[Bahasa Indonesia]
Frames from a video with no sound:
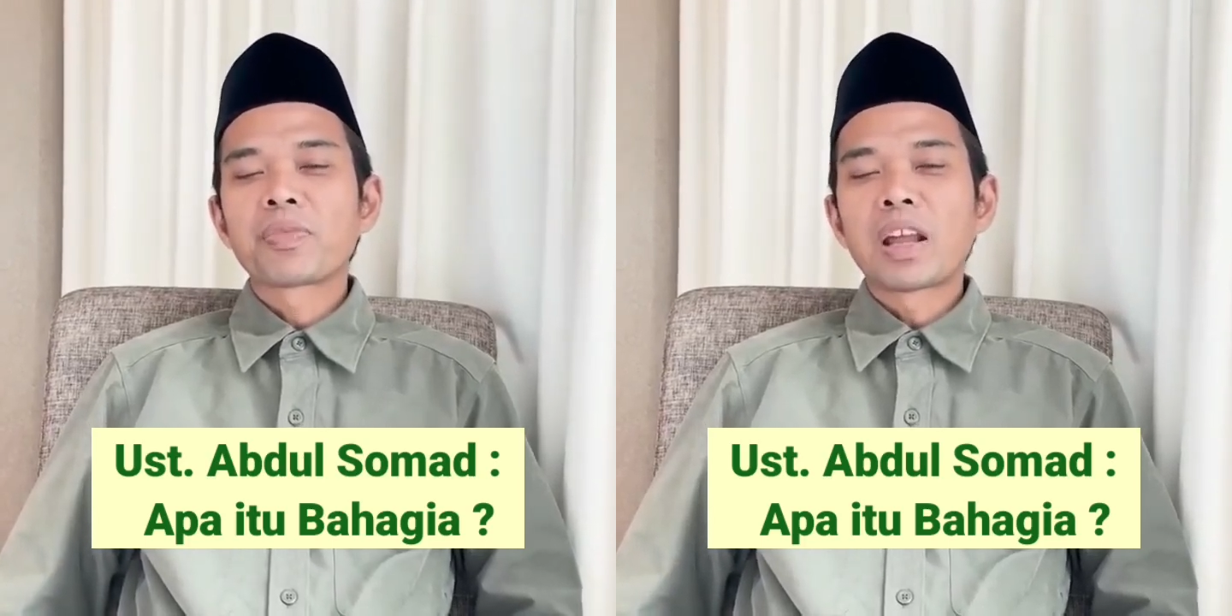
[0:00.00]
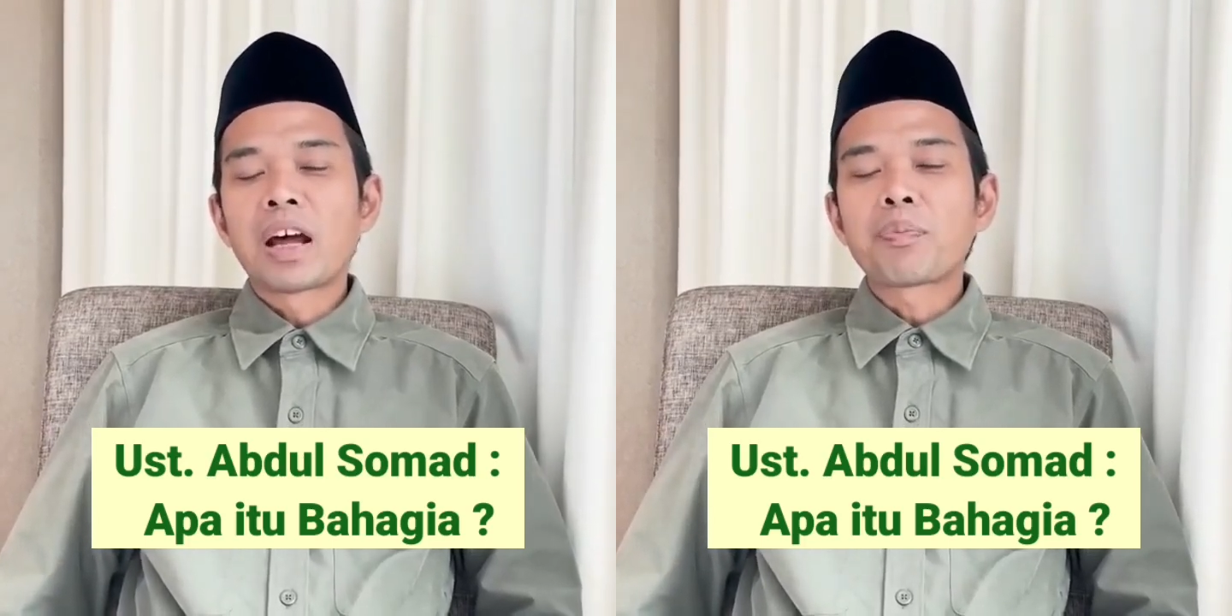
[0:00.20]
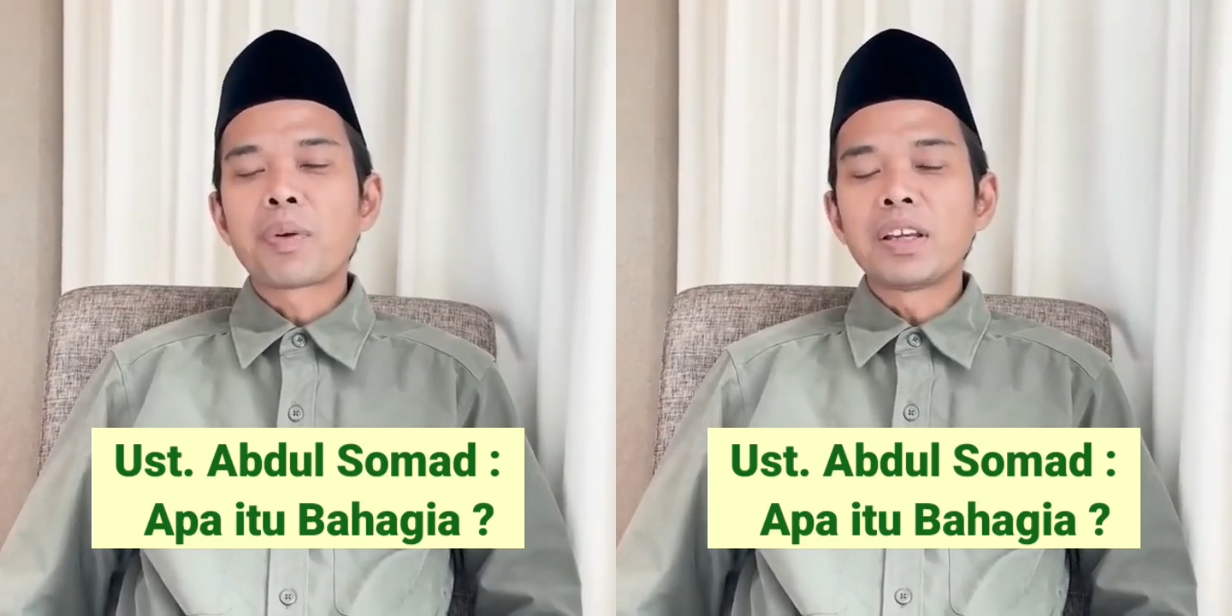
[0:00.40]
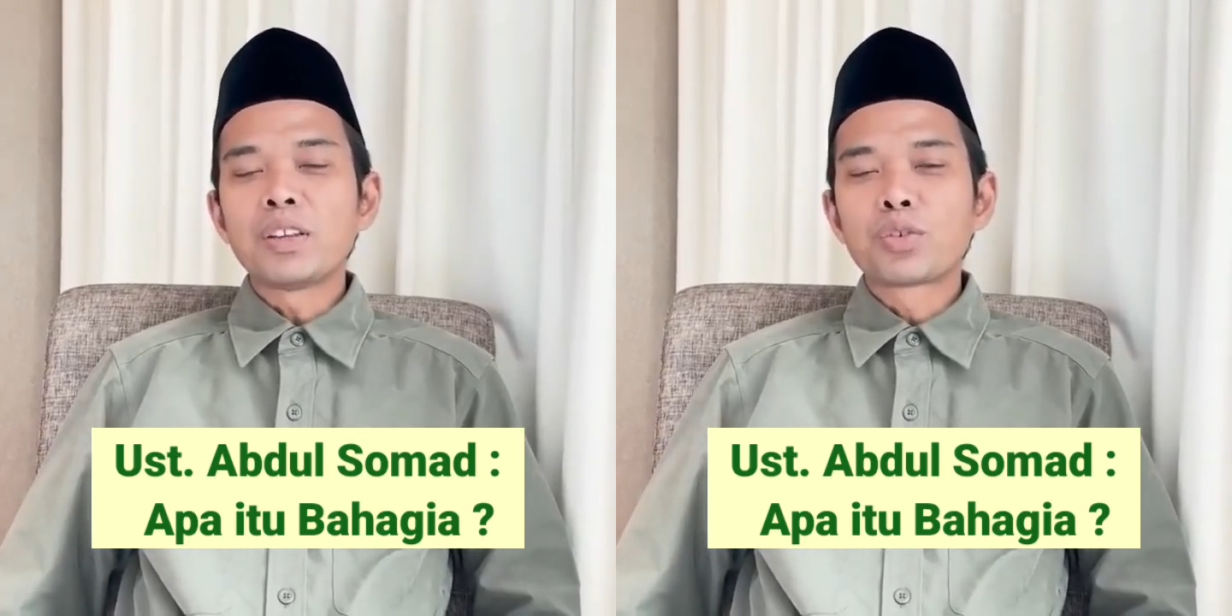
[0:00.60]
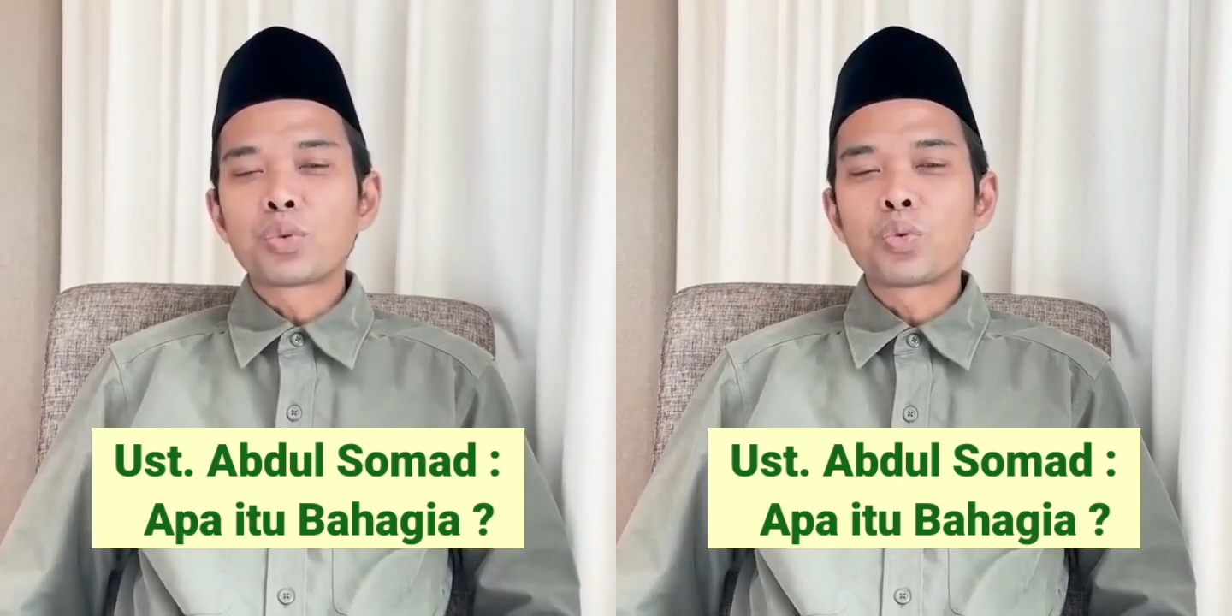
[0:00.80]
Apa
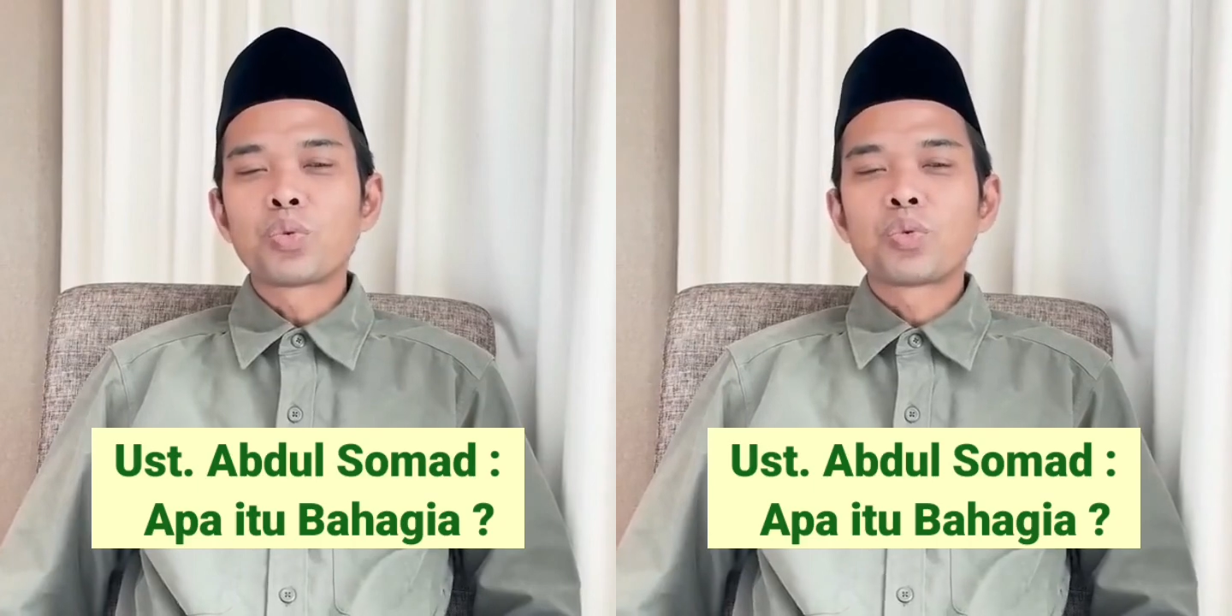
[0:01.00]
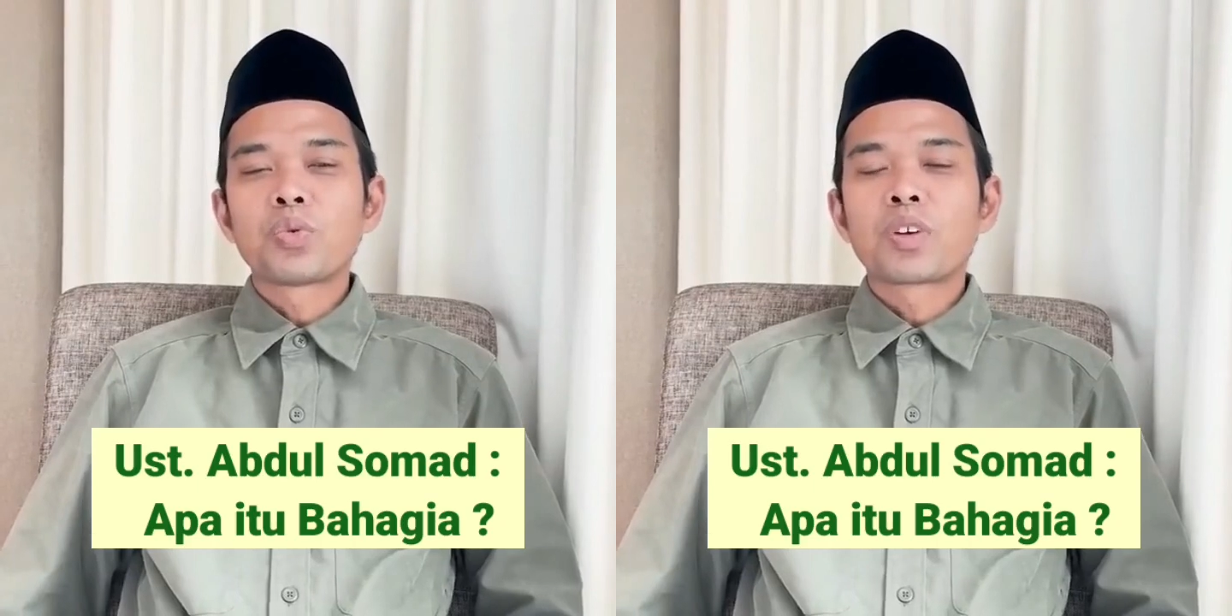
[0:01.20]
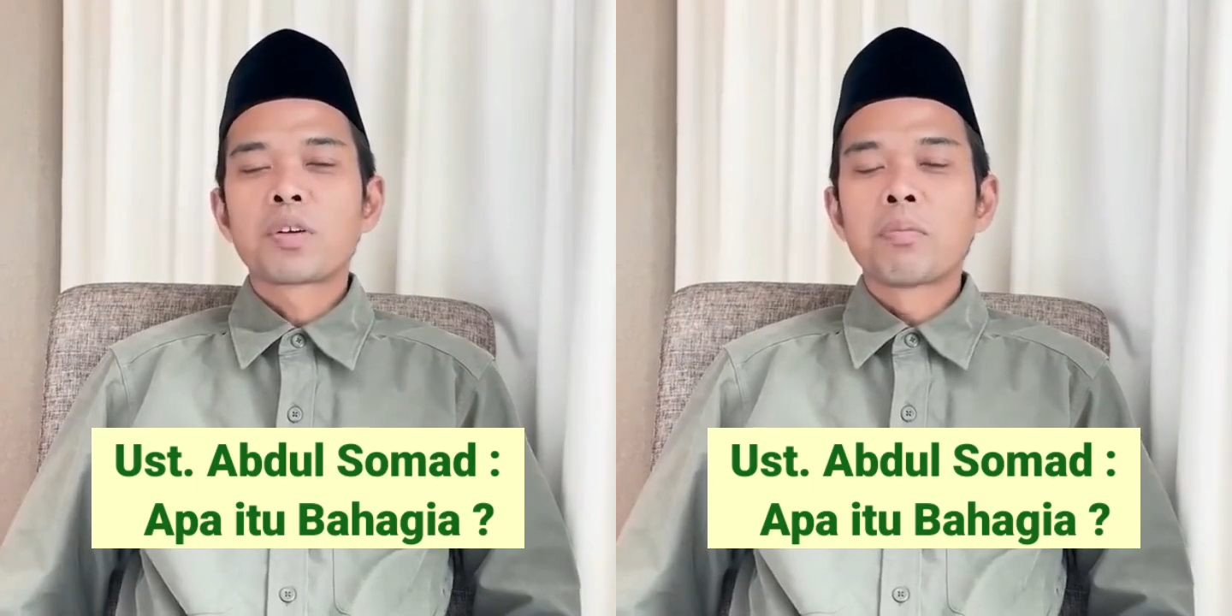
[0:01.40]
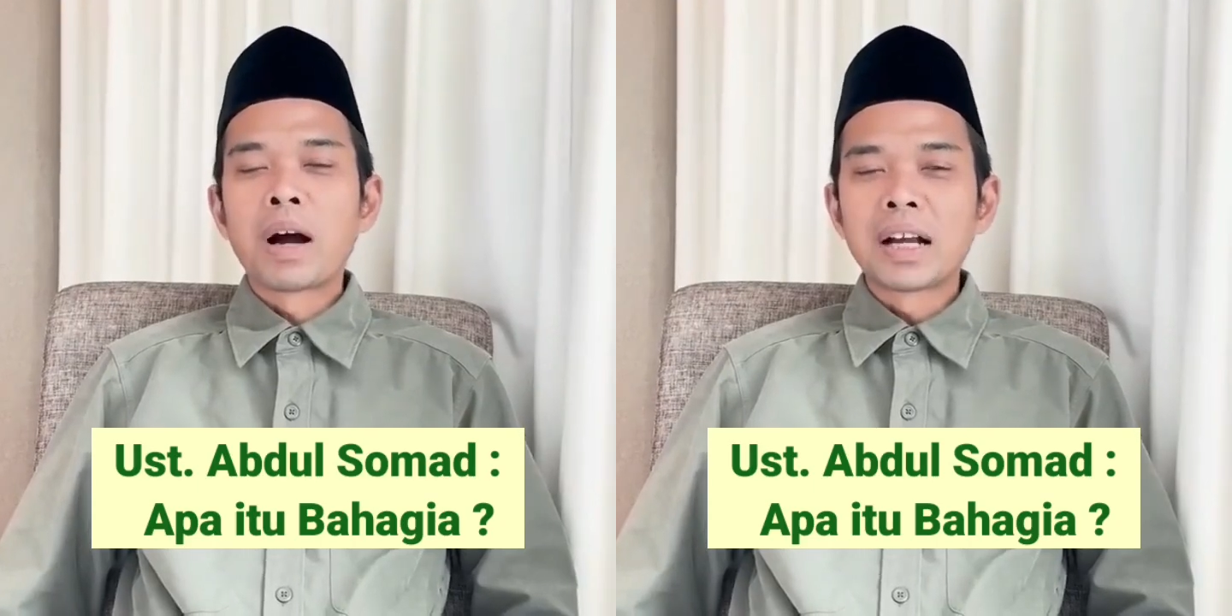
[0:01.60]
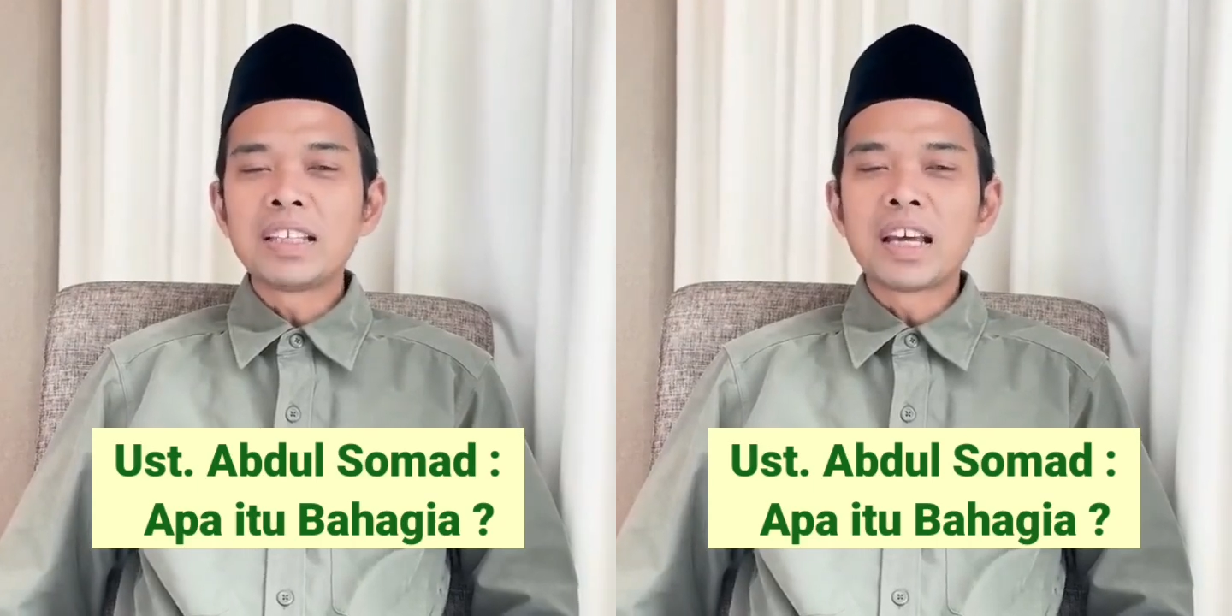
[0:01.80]
itu
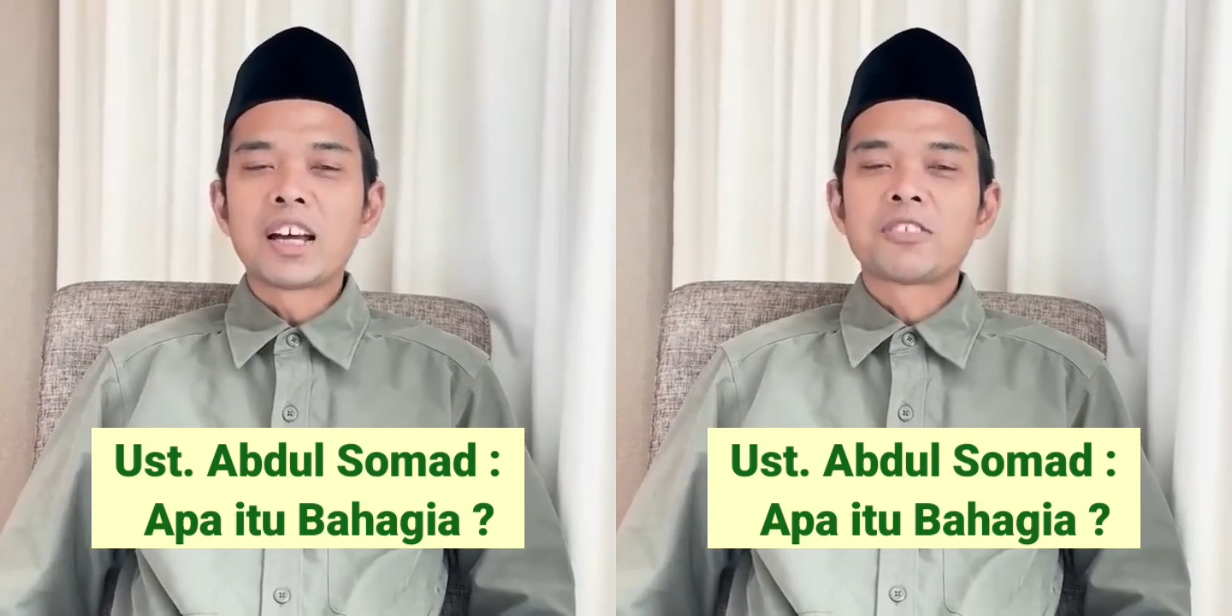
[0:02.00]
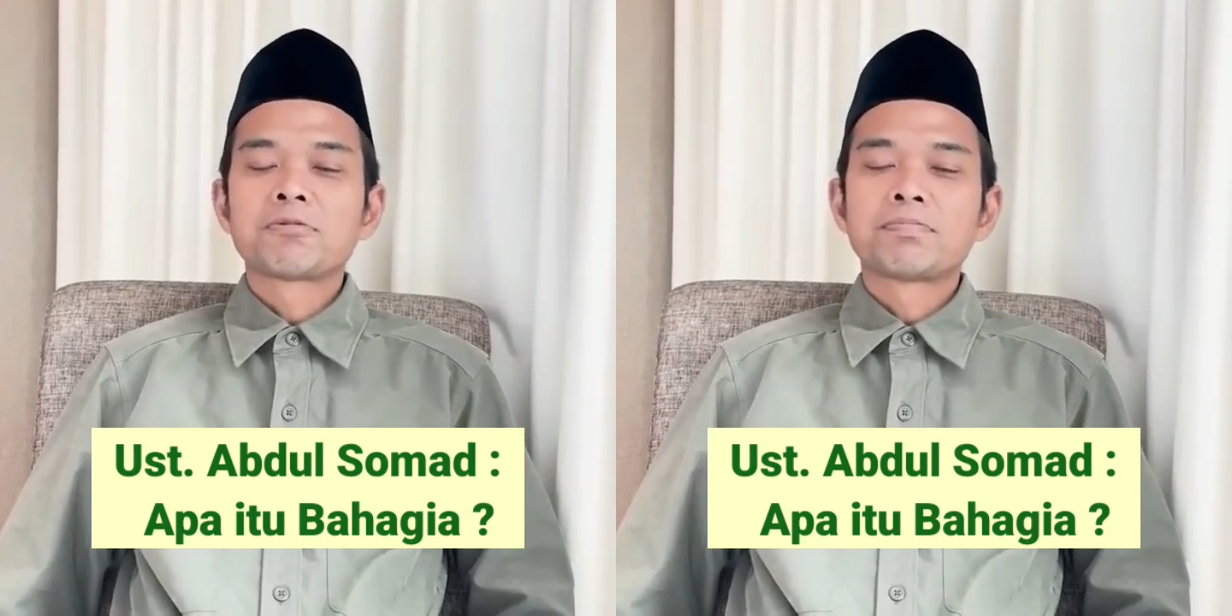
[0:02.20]
bahagia?